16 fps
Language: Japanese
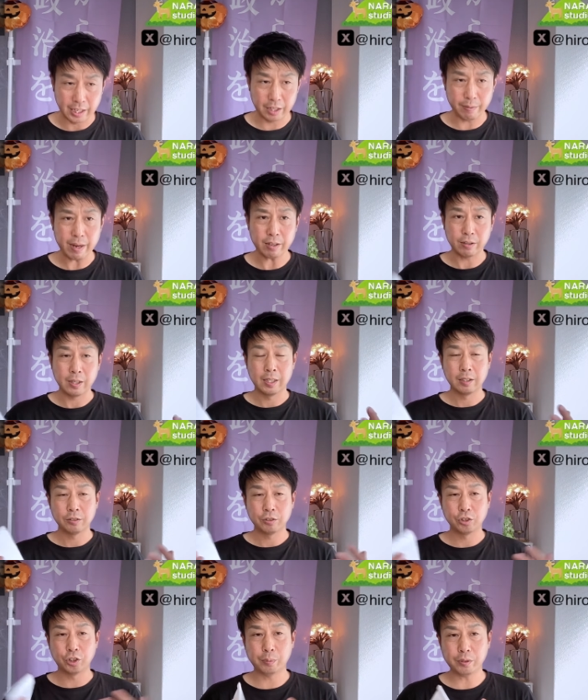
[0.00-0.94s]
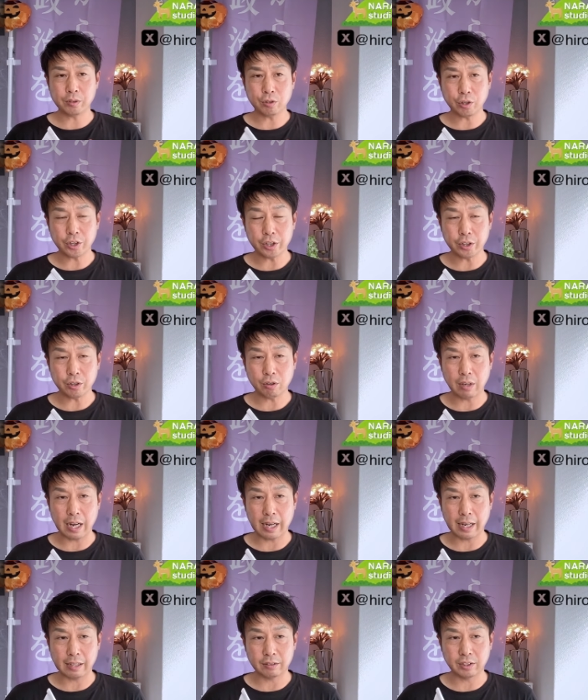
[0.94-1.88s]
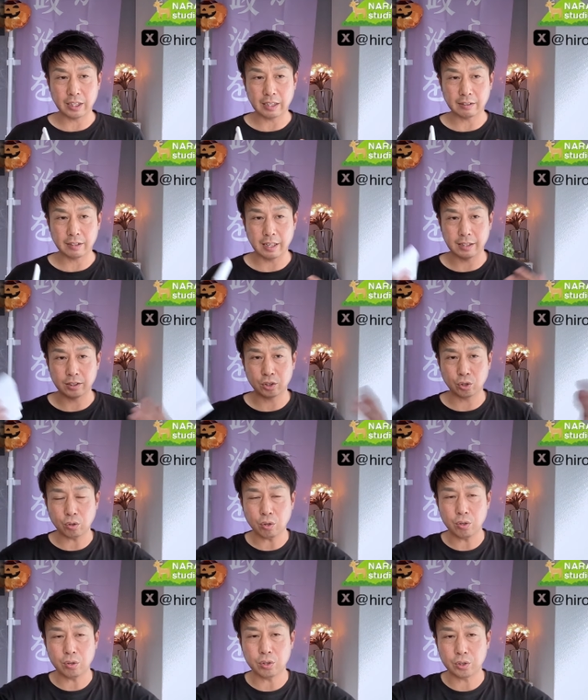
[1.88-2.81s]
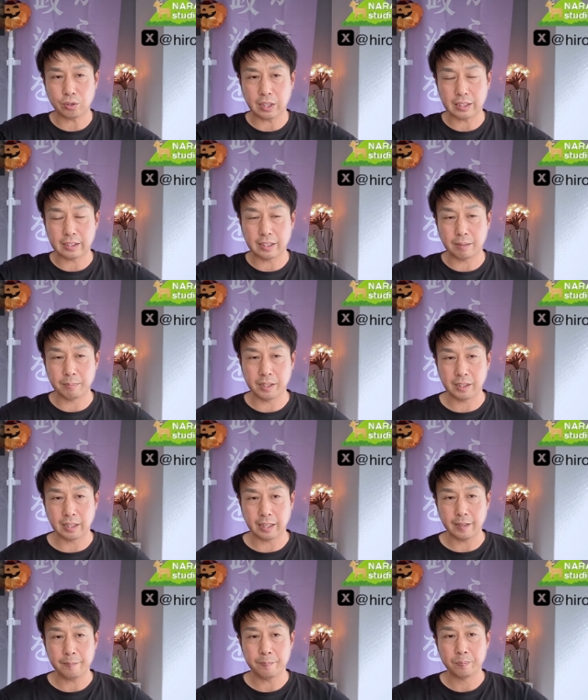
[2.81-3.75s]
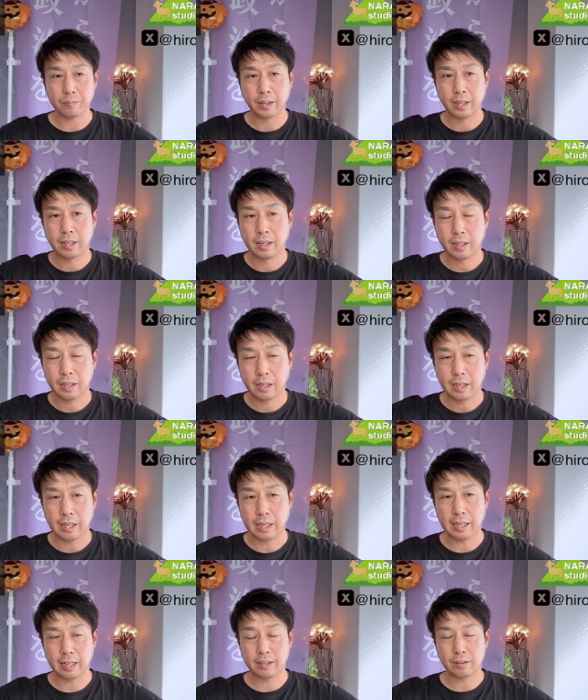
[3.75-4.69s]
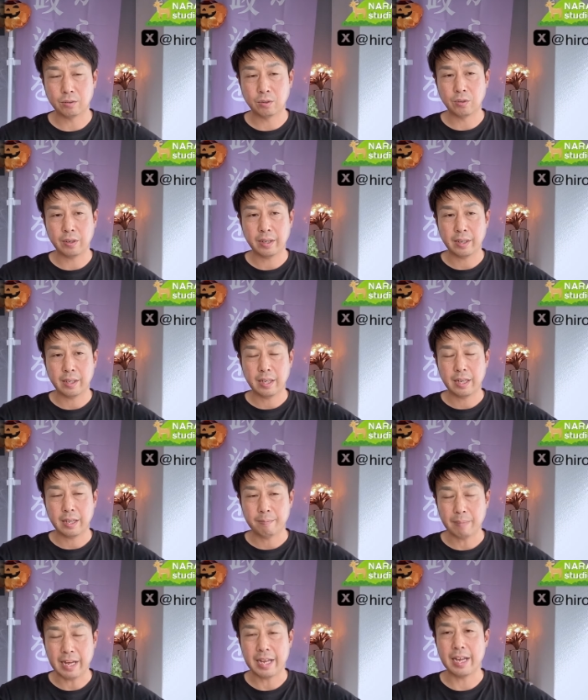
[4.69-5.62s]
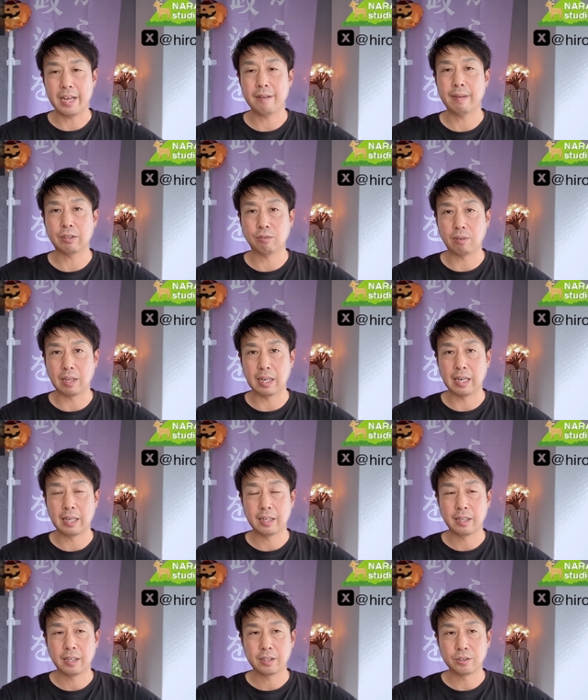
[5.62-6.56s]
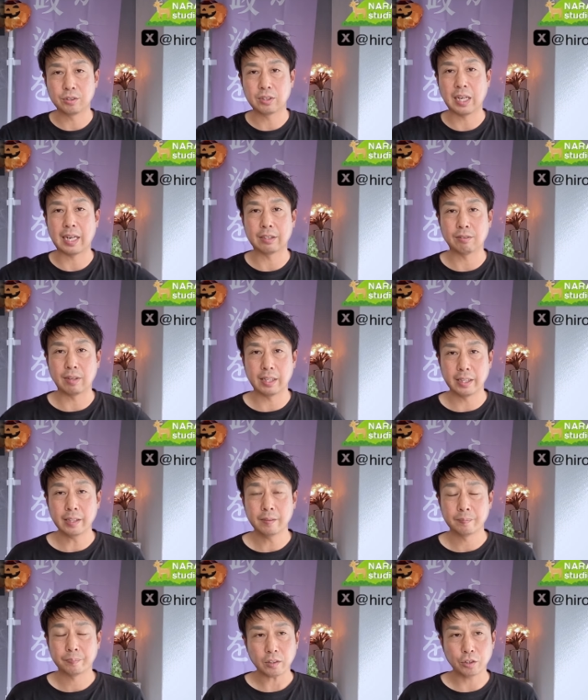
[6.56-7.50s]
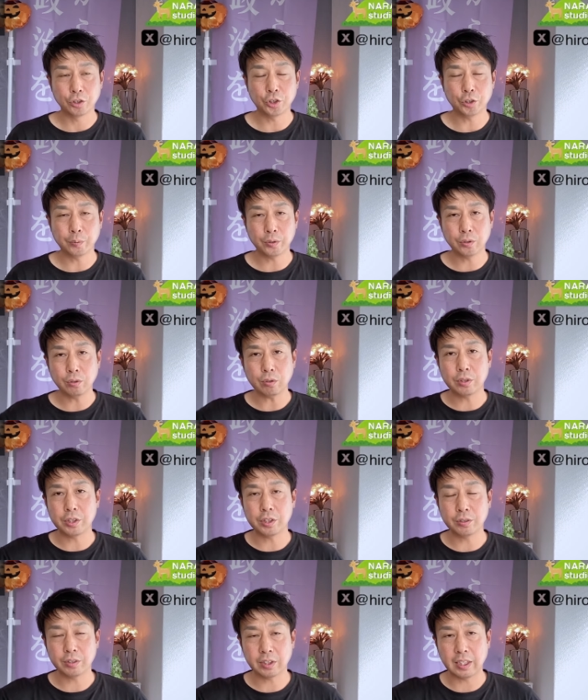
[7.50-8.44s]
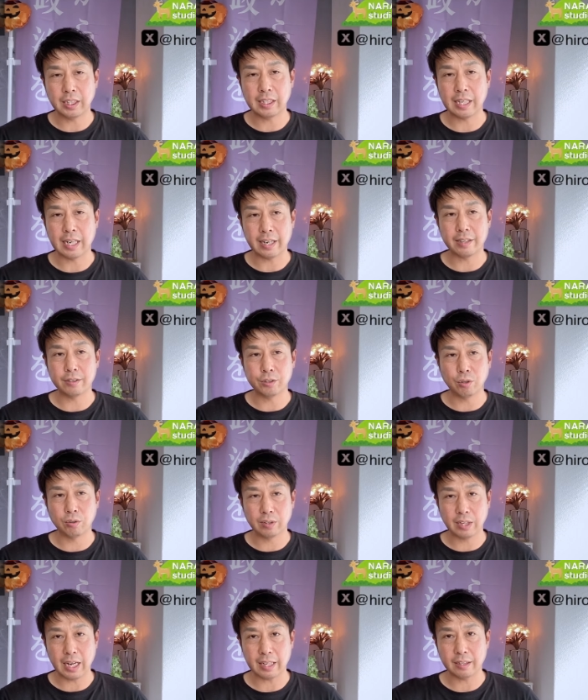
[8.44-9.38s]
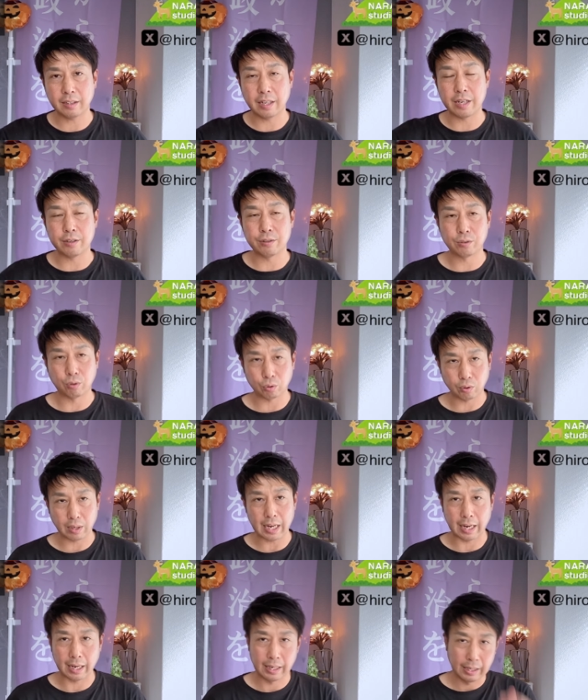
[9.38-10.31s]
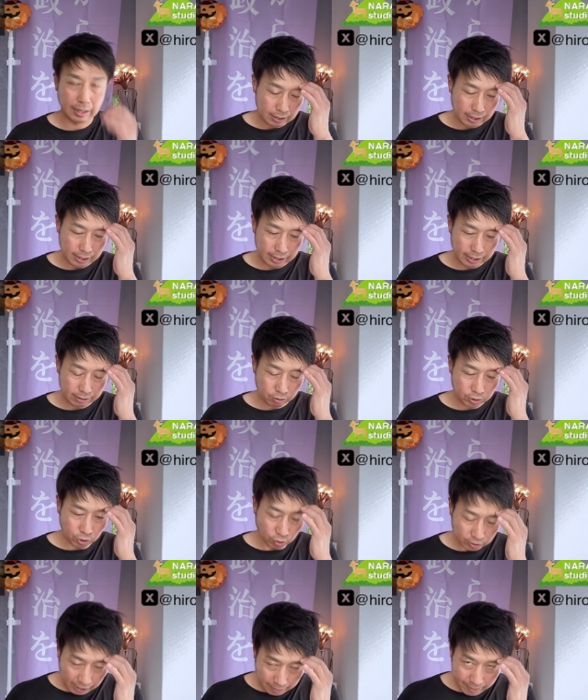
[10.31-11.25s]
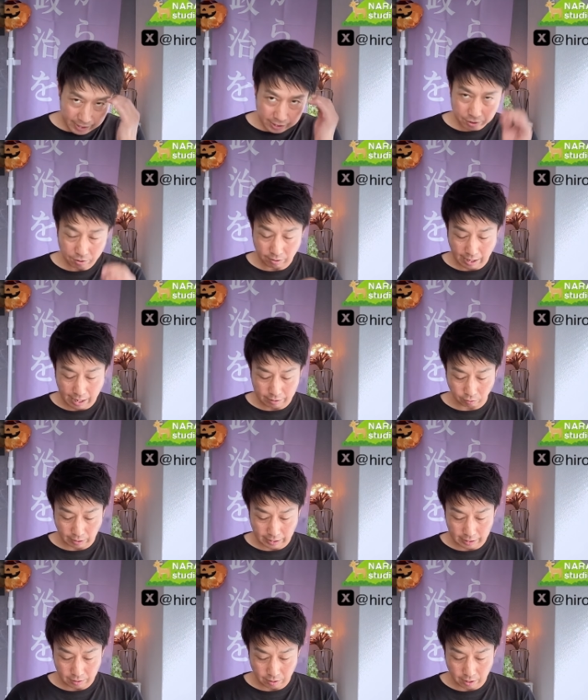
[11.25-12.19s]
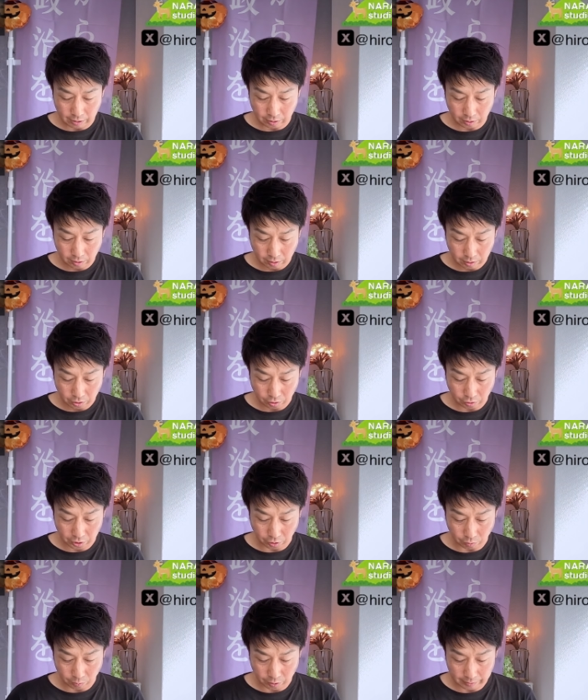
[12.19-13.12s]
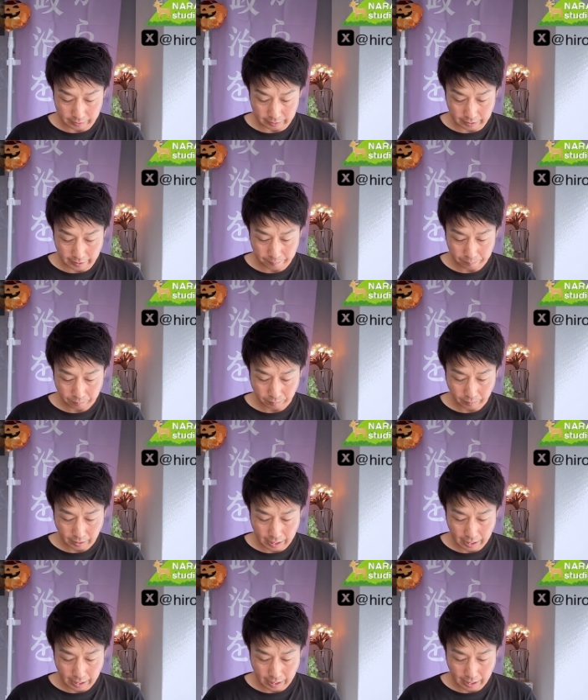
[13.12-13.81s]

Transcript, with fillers: いわゆる自分の給料が上がるんじゃなくて、外の人たちがみんなね、平和とか豊かとかね、自分の国を好きになれるようなっていうことが、そのためにっていうのがあるのかなっていうのは正直思いますね。